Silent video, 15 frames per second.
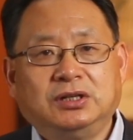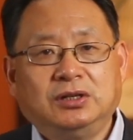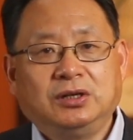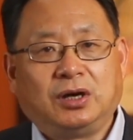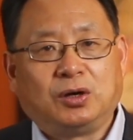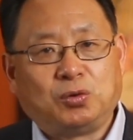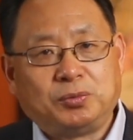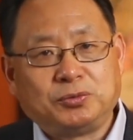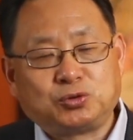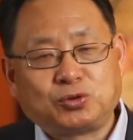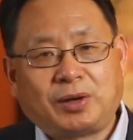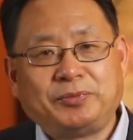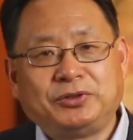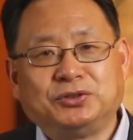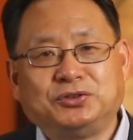啊，我们专
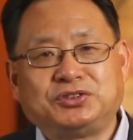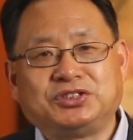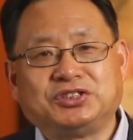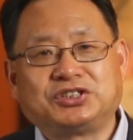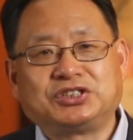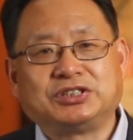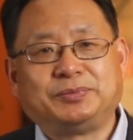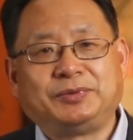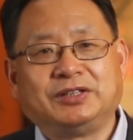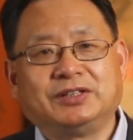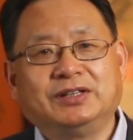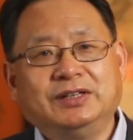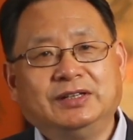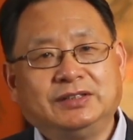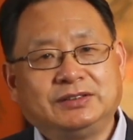门有期视频
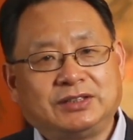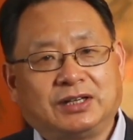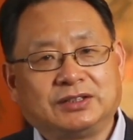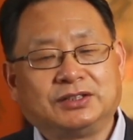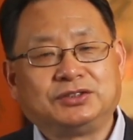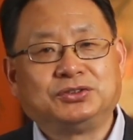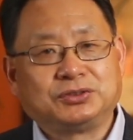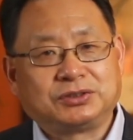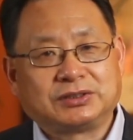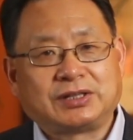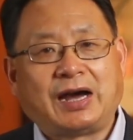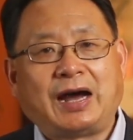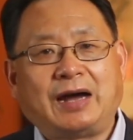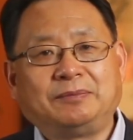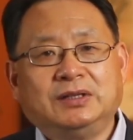讲的就是
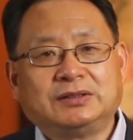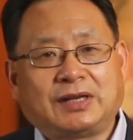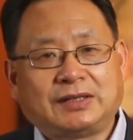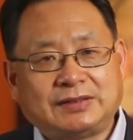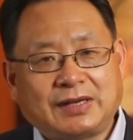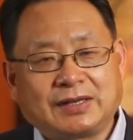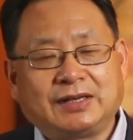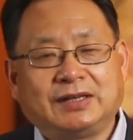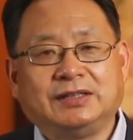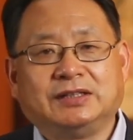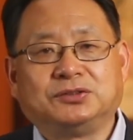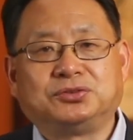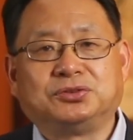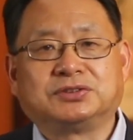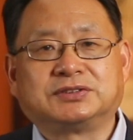它。大家可以
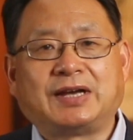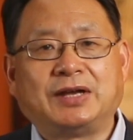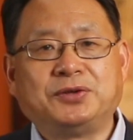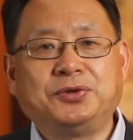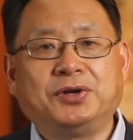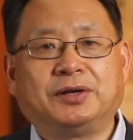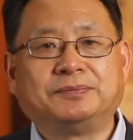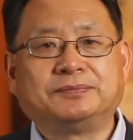去参阅。